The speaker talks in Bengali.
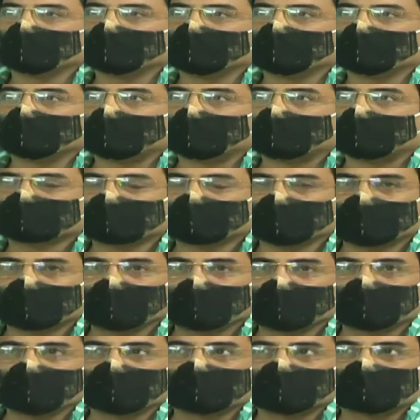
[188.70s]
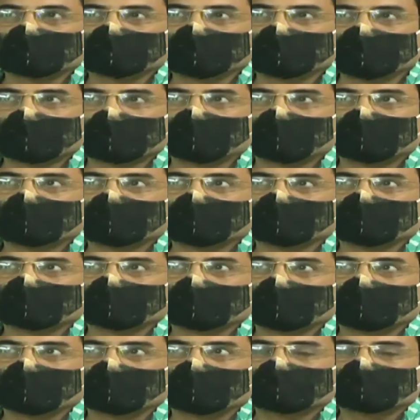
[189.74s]
একটা দিক আমাদের
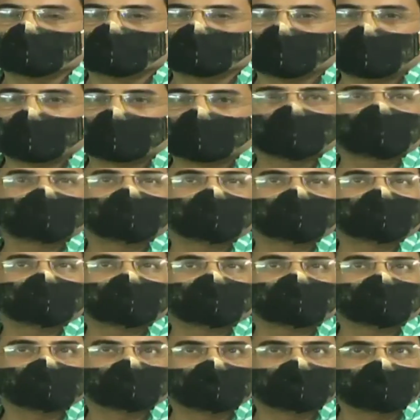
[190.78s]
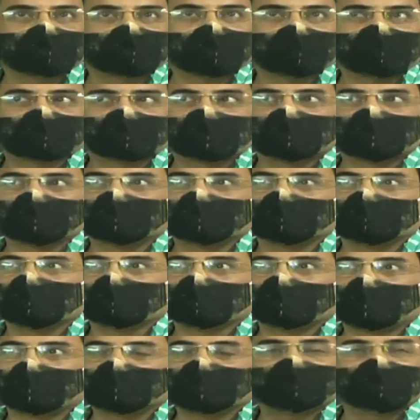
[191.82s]
কোথাও মনে ছিল আনন্দবাজার পত্রিকায় একটি
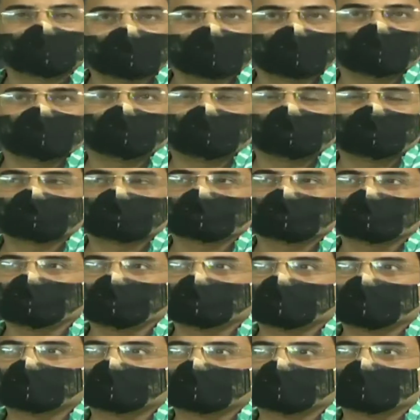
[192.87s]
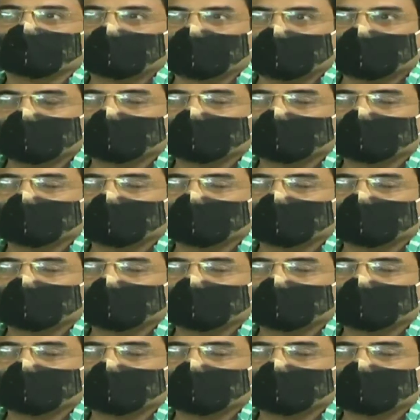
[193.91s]
আর্টিকেল বেরিয়েছিল একটি মেয়ে